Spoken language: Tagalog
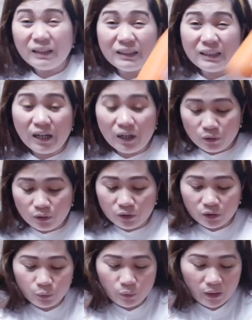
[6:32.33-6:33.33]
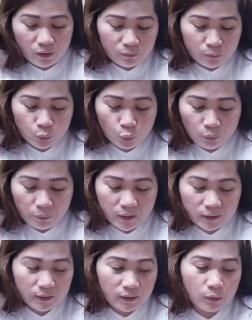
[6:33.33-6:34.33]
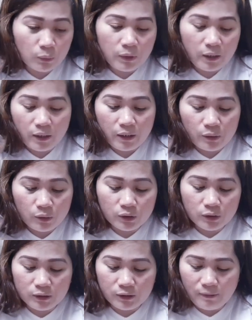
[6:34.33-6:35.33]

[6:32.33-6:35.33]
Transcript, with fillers: Carrots. We have two pieces of carrots.